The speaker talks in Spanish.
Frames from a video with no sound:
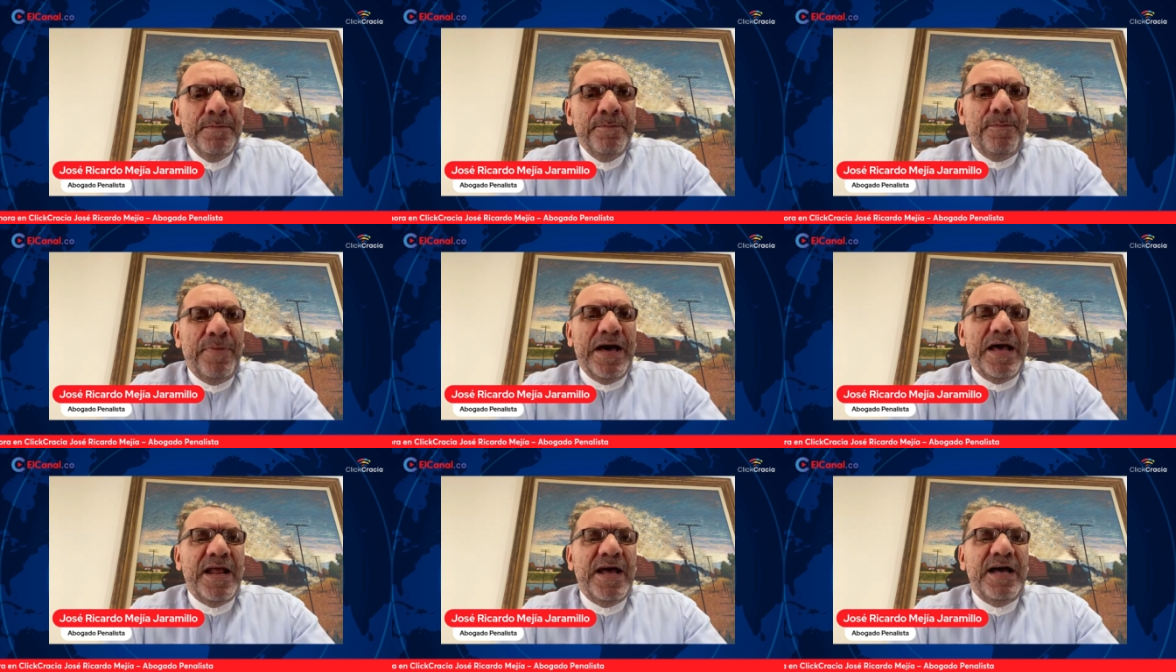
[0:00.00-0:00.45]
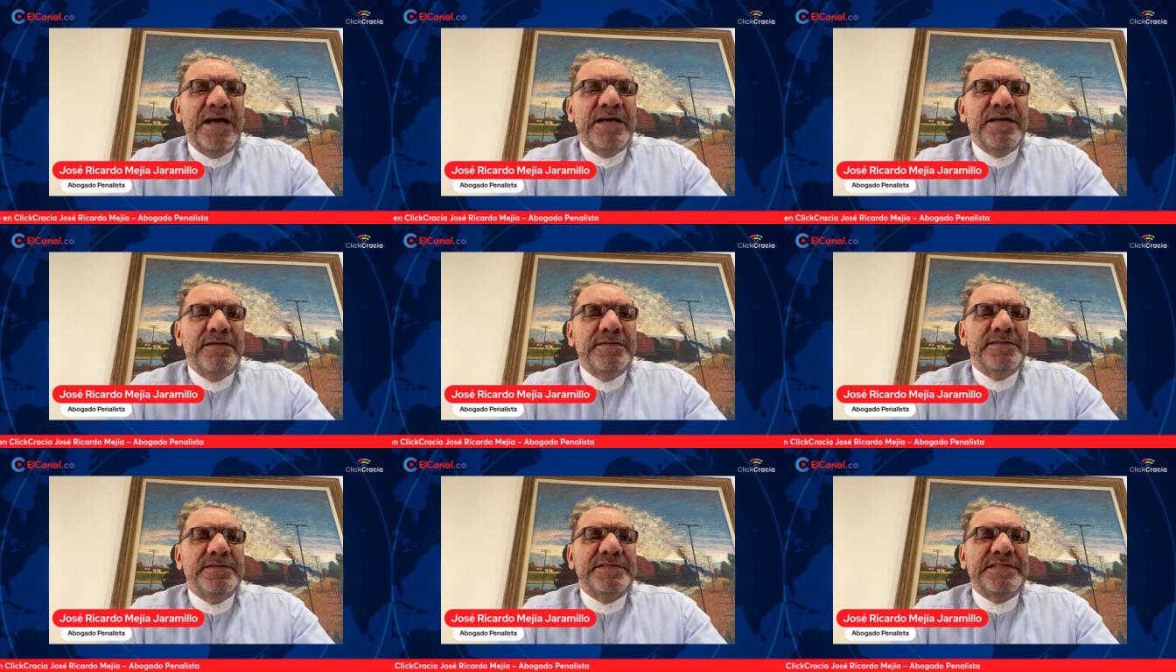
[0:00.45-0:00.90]

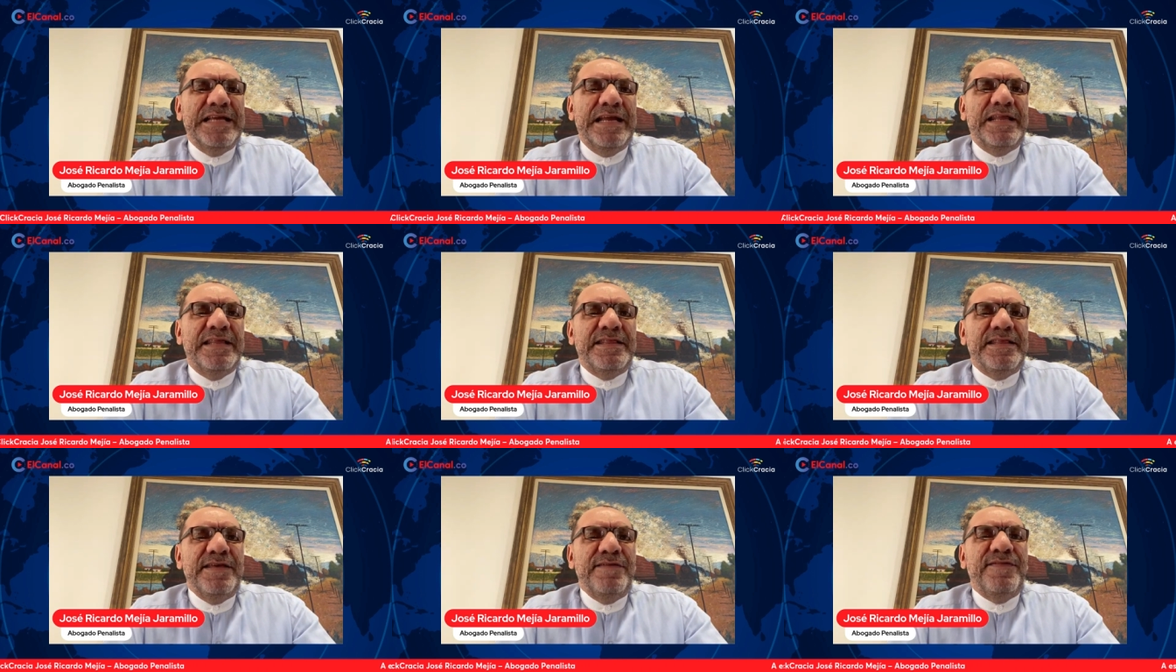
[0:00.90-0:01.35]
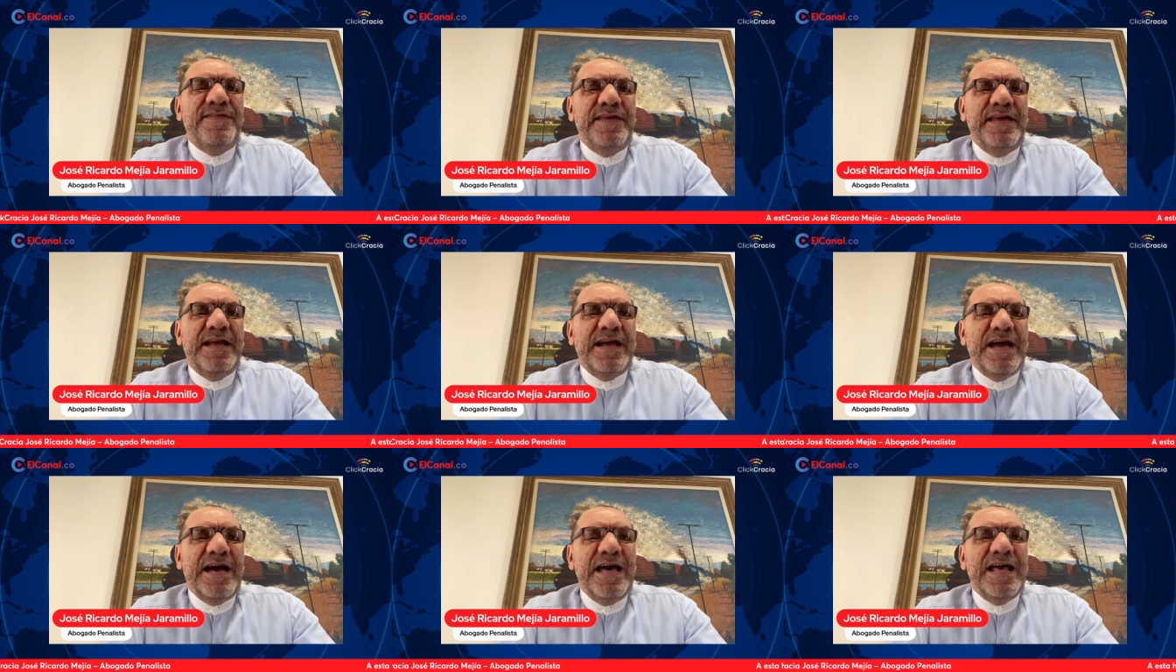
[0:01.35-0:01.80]
para
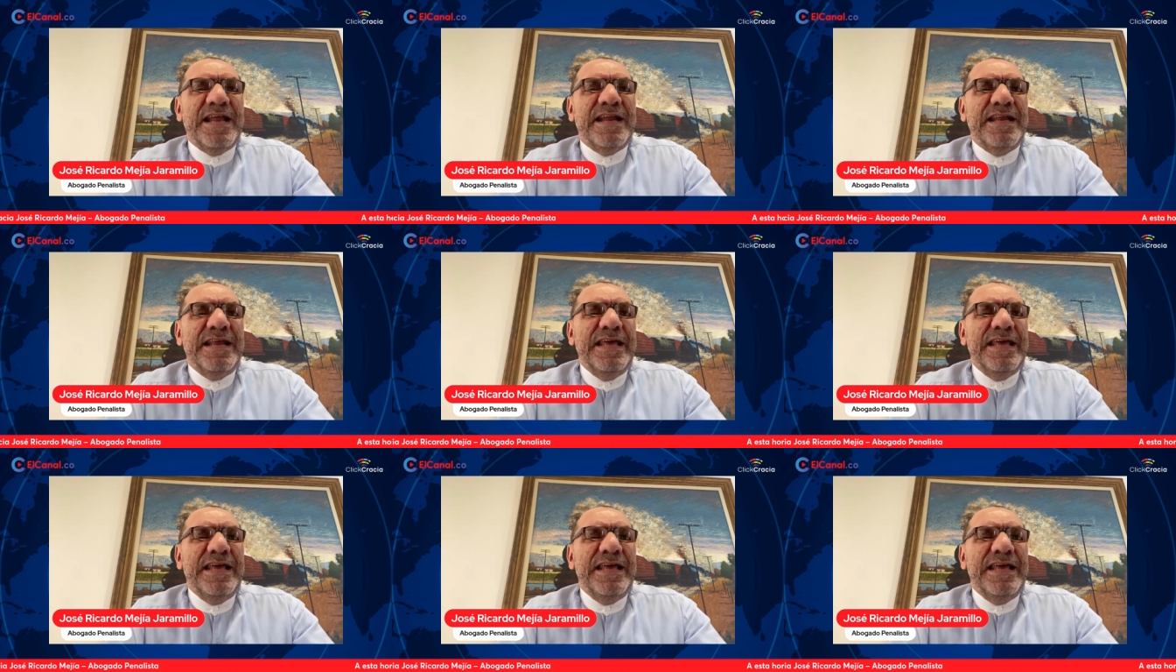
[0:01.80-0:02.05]
certificar